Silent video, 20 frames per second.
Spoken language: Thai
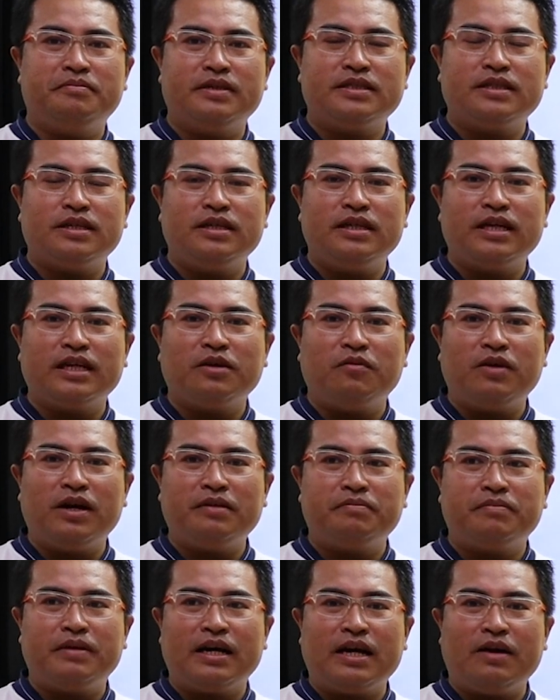มาสเตอร์นัทวั
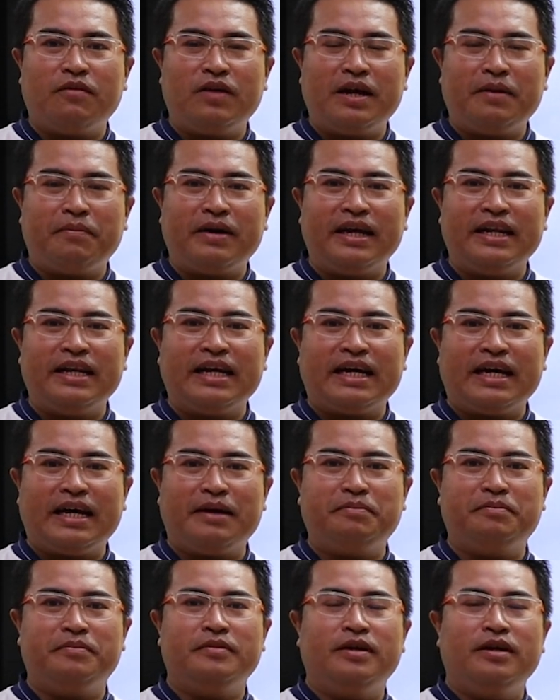ฒน์ภควราพันธ์ นะค
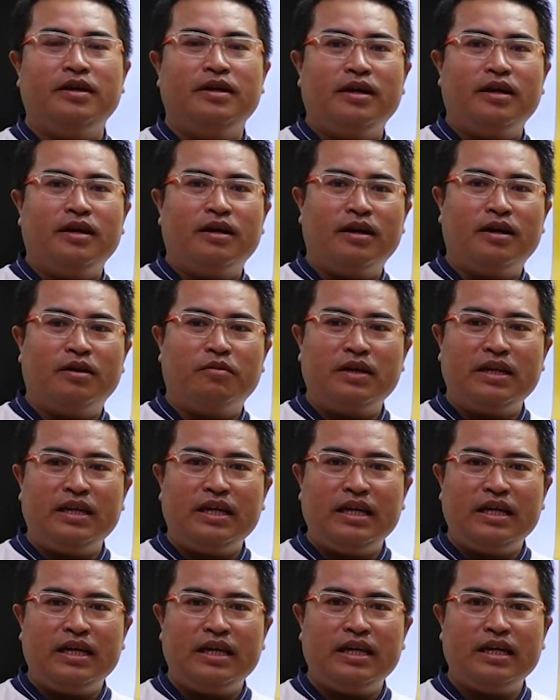รับ วัน
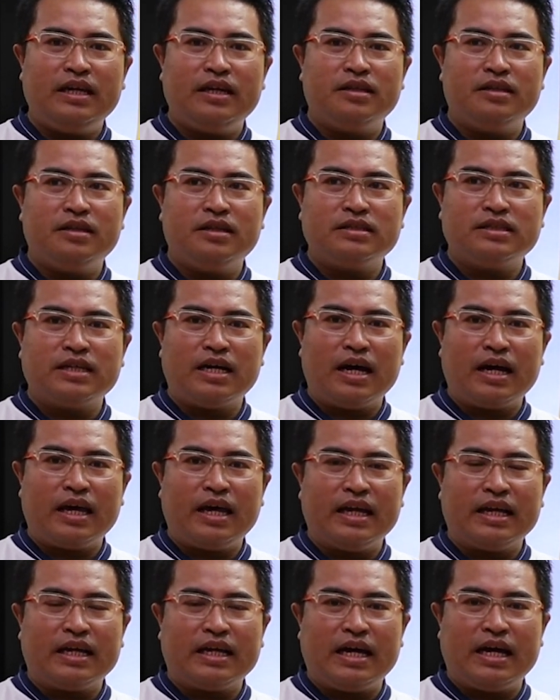นี้เนื่องจาก
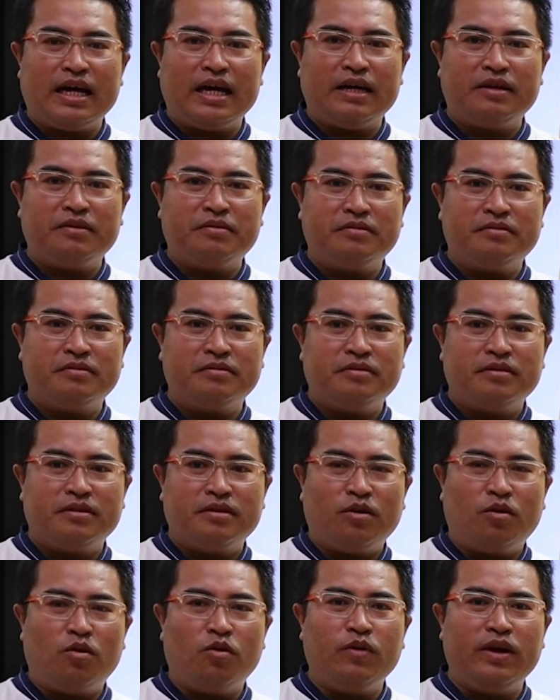เหตุการณ์
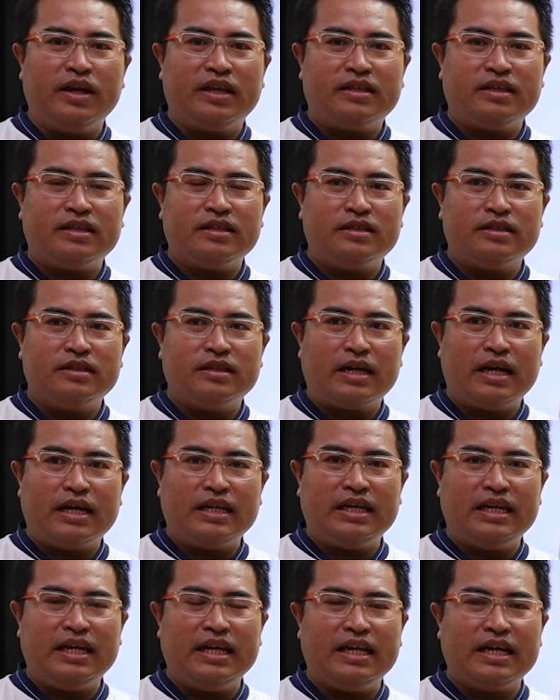โควิด
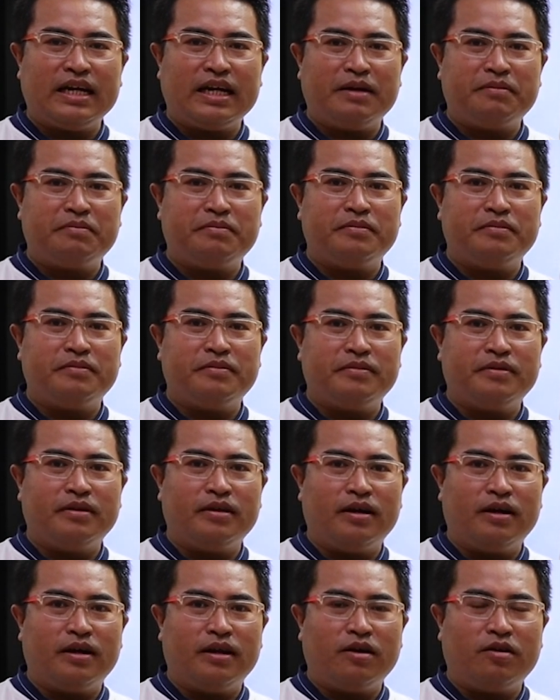-19 นะครับ
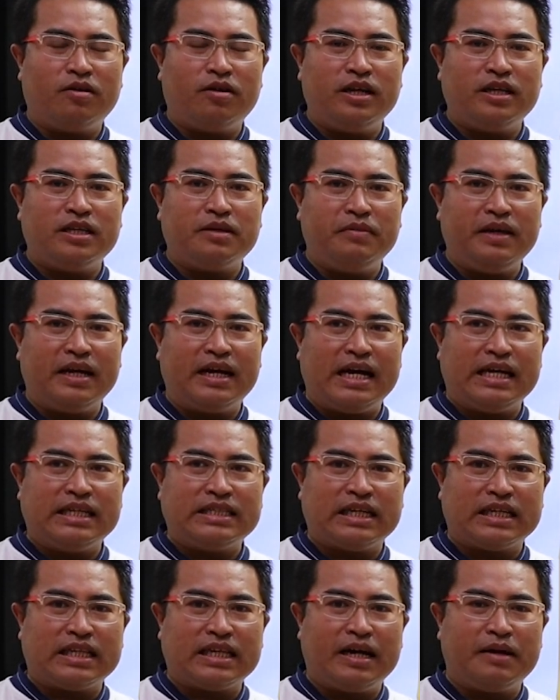เราก็เลยจะมีการ
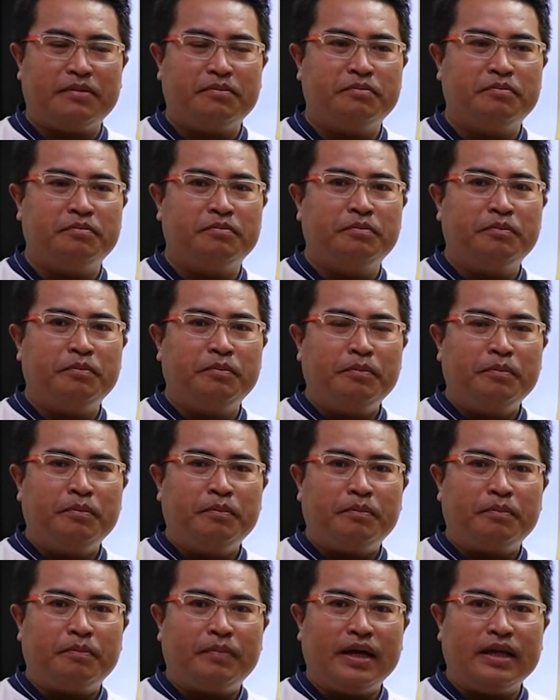จัด
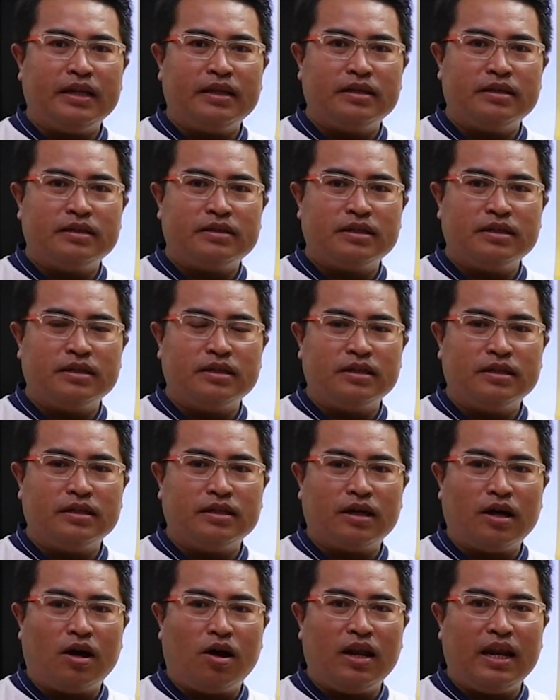ทำเป็นสื่อ
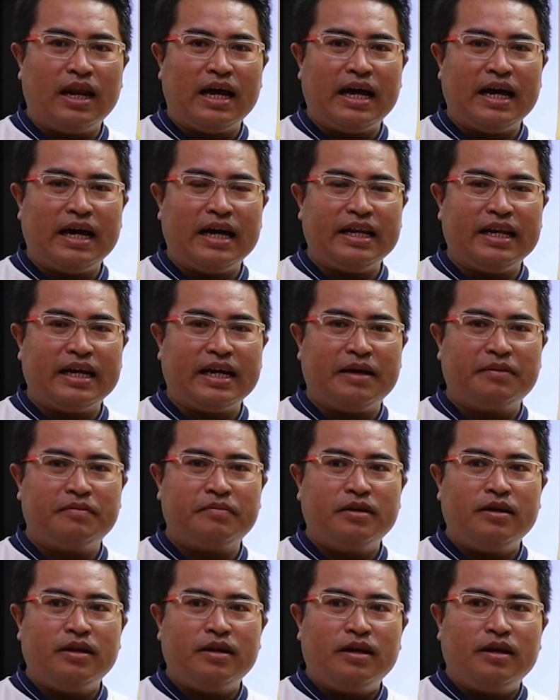ออนไลน์นะครับ
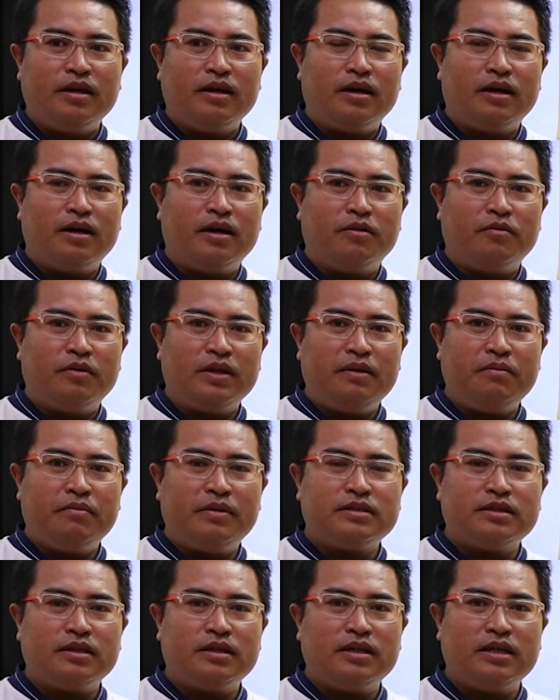วันนี้
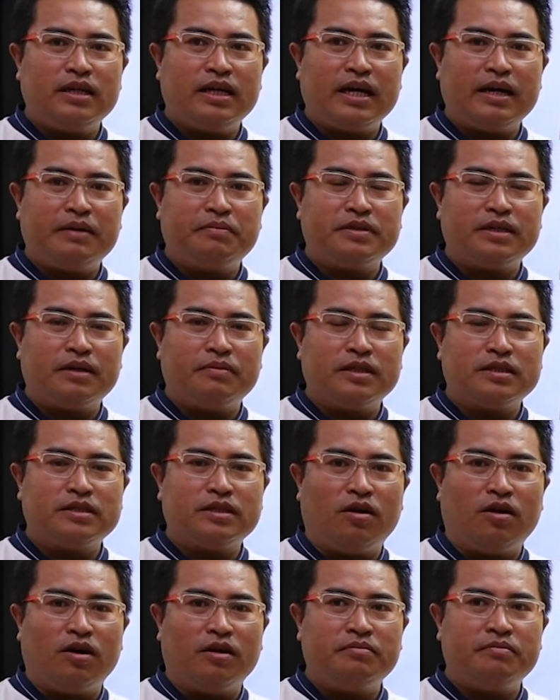มาสเตอร์นะครับจะมาส
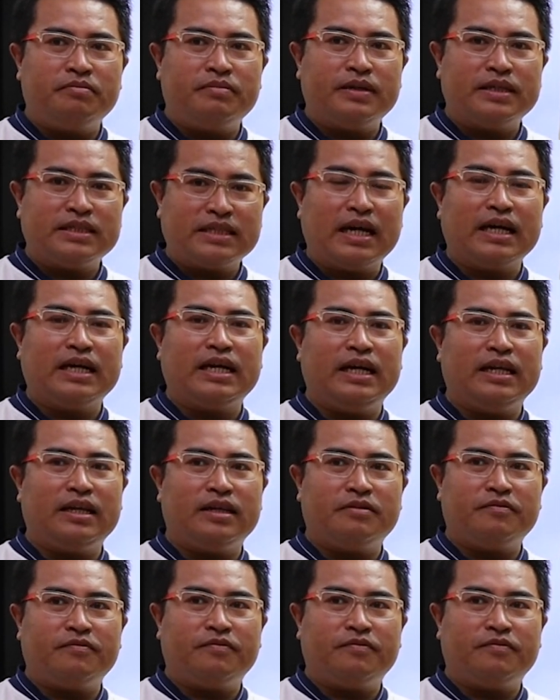อนภาษาอังกฤษ